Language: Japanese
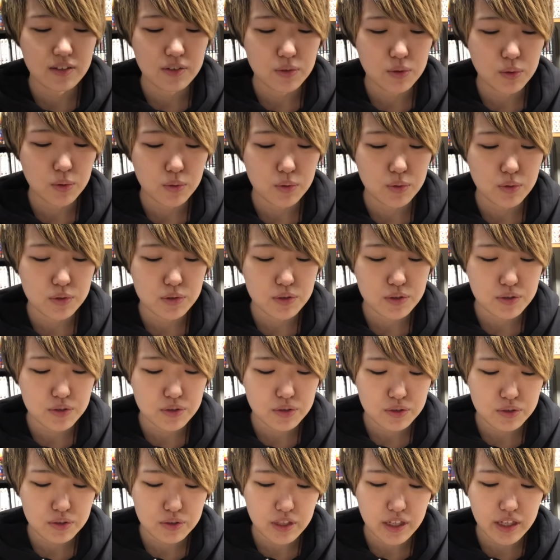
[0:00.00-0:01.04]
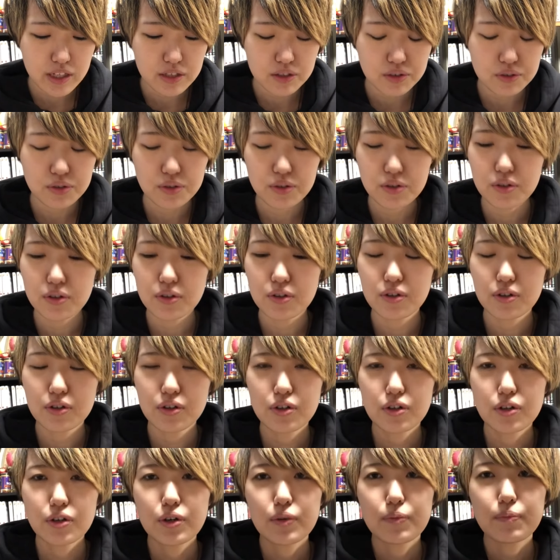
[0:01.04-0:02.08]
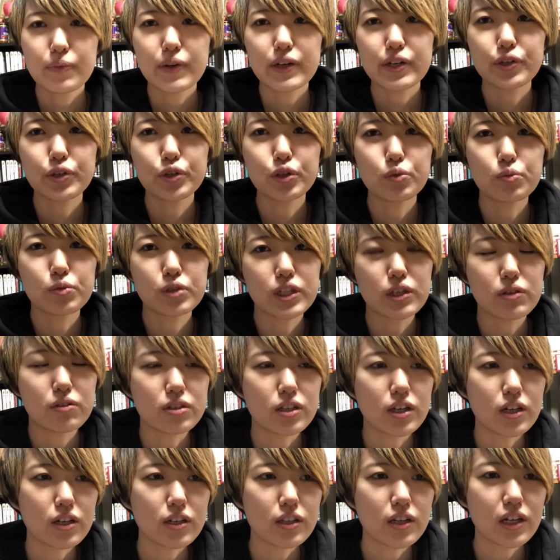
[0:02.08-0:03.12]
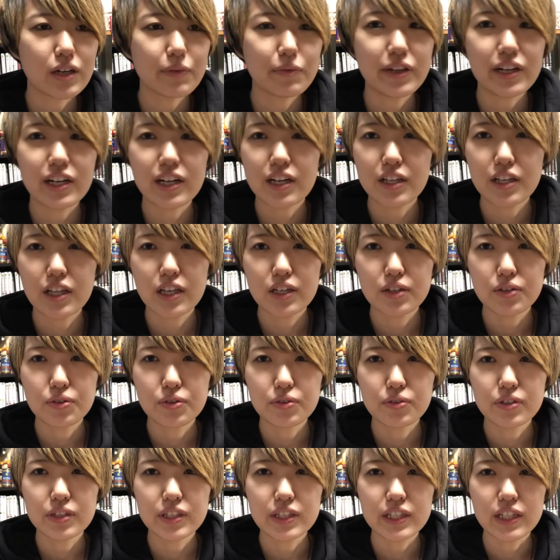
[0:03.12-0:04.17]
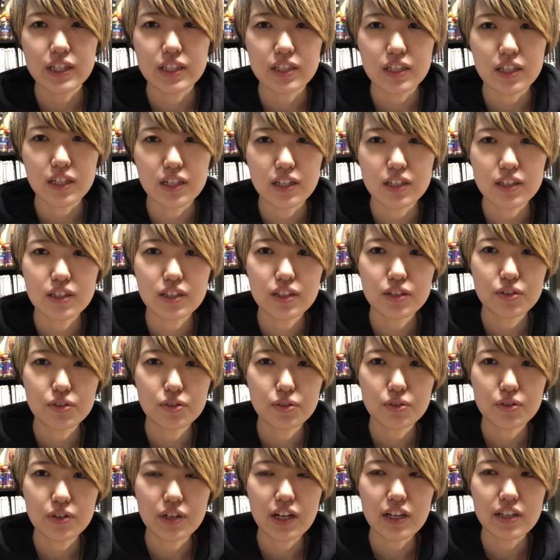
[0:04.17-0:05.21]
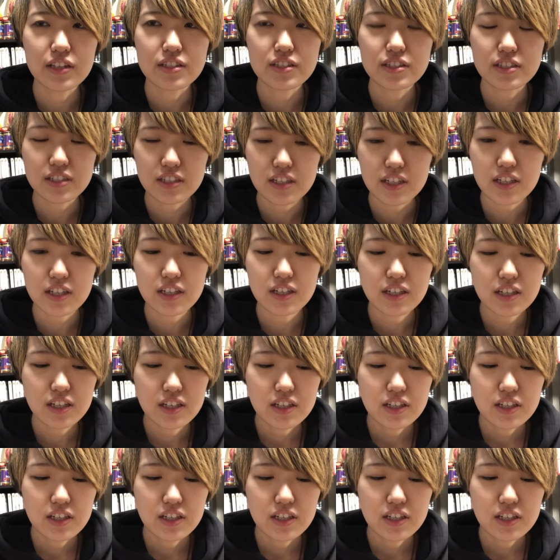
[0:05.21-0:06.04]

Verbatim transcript: ここ数年の Perfume ではなかなか見られない雰囲気だったなっていうのを感じて